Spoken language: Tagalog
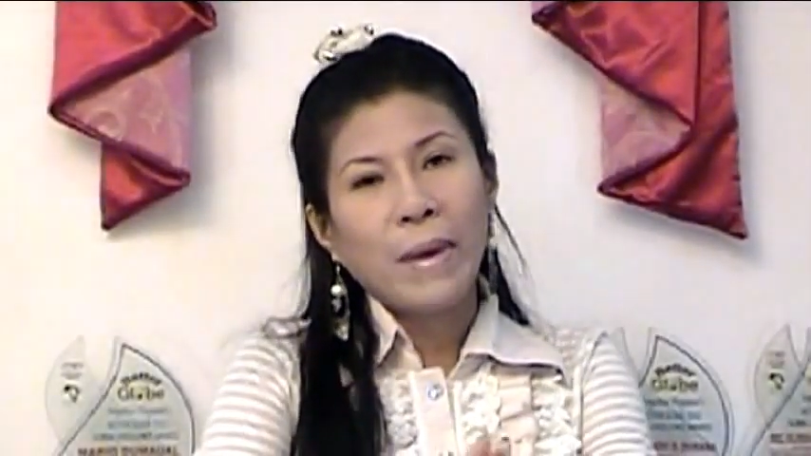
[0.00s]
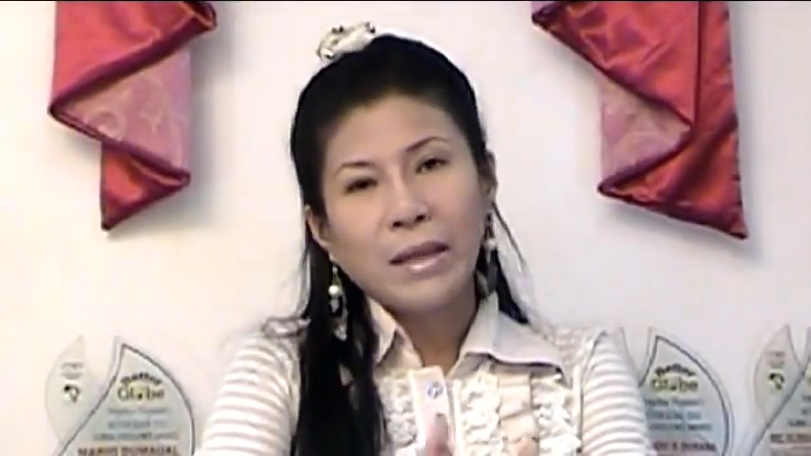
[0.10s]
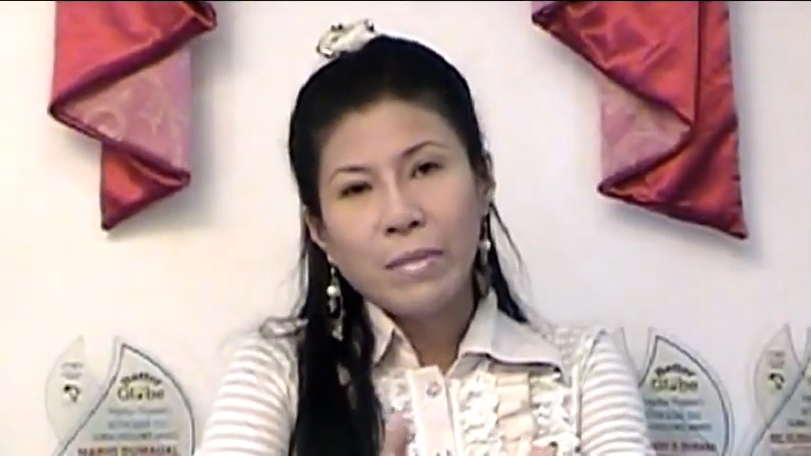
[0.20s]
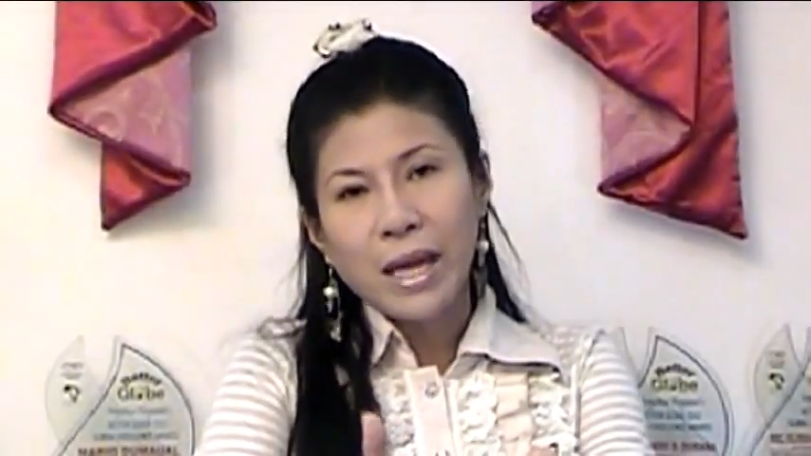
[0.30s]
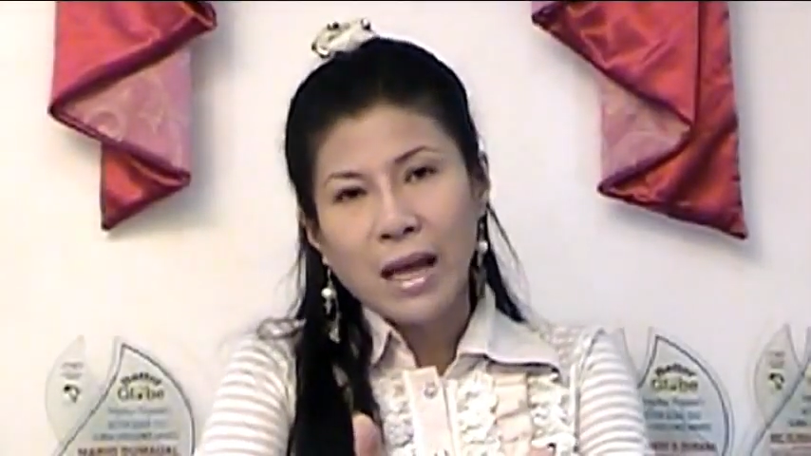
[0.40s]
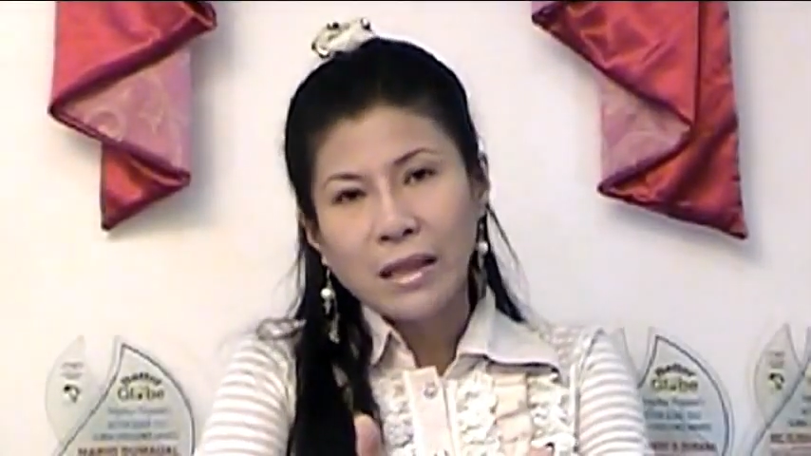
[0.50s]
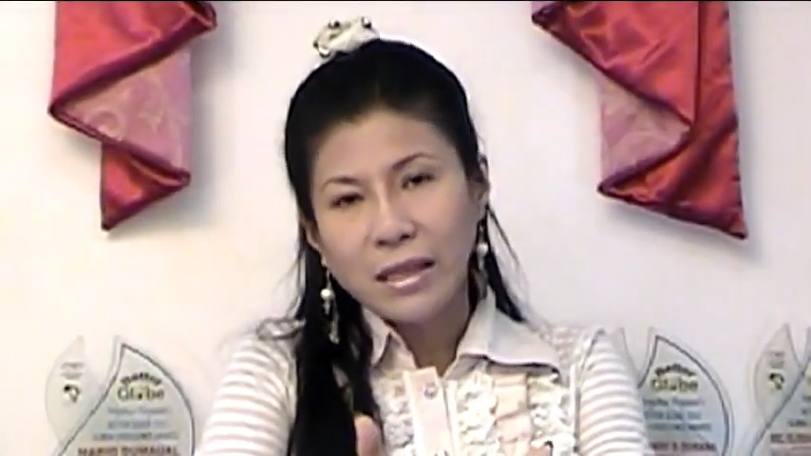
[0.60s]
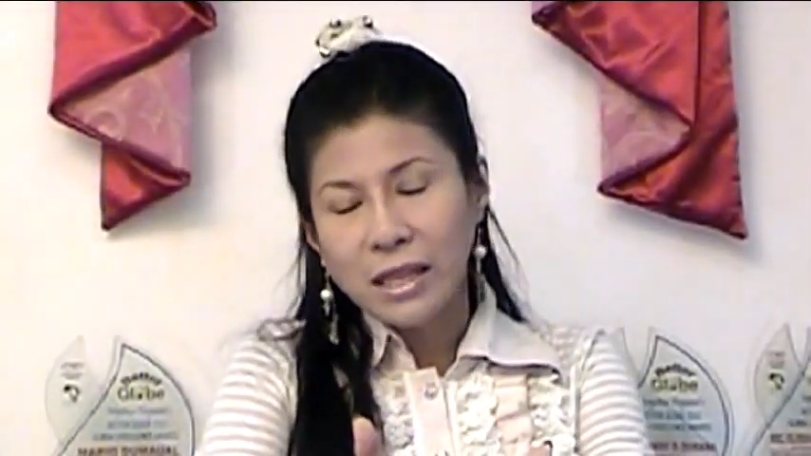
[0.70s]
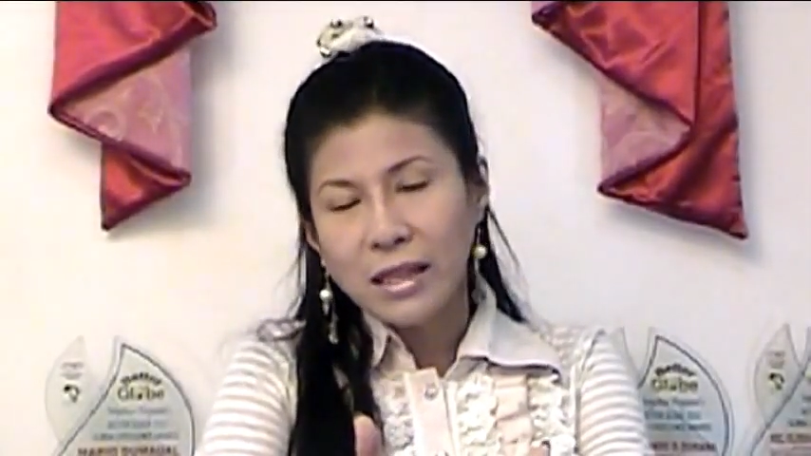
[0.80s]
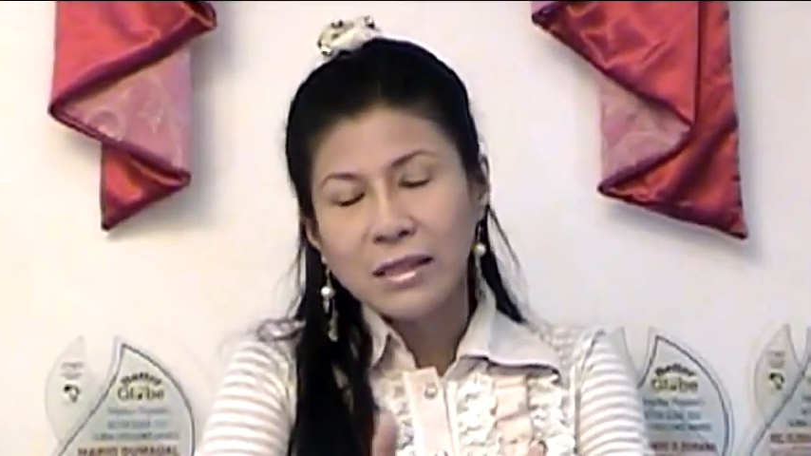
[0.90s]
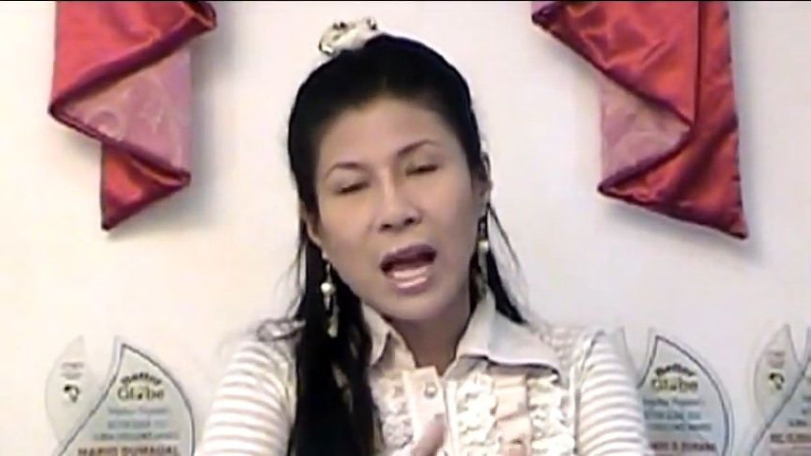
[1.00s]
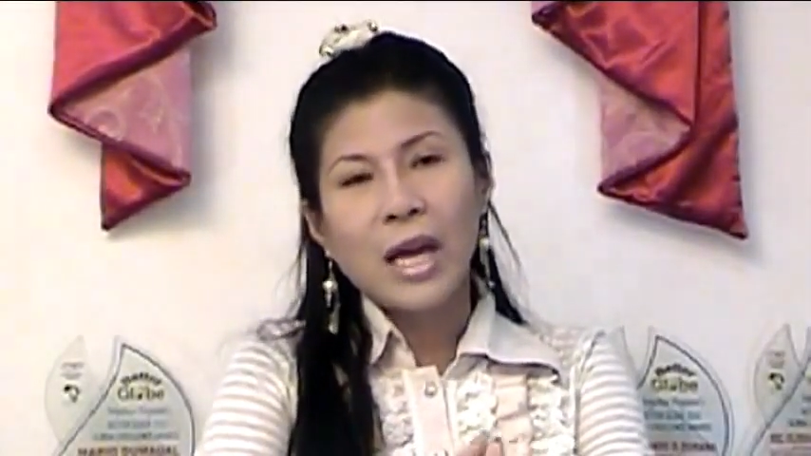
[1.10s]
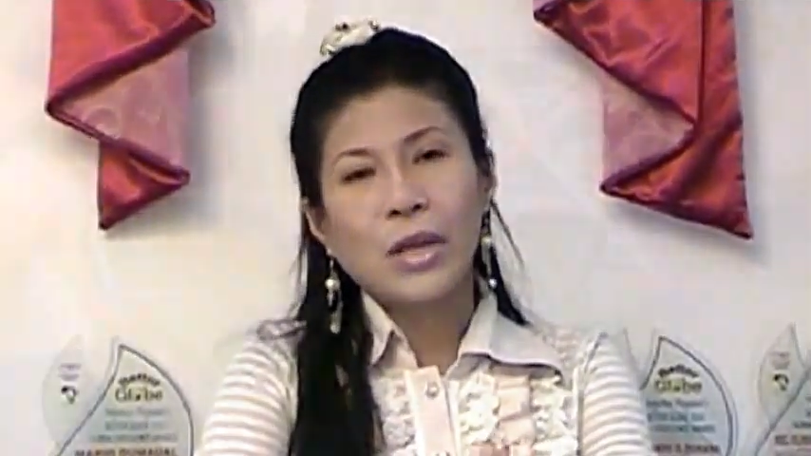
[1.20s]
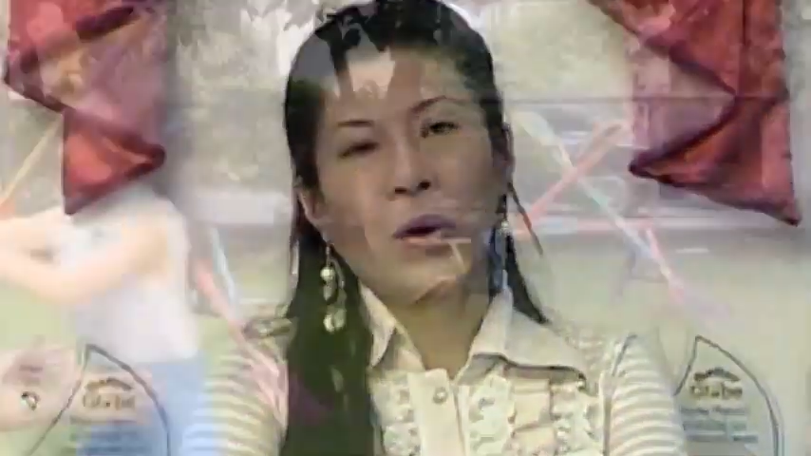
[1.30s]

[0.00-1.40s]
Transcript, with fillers: mamaya-maya nandyan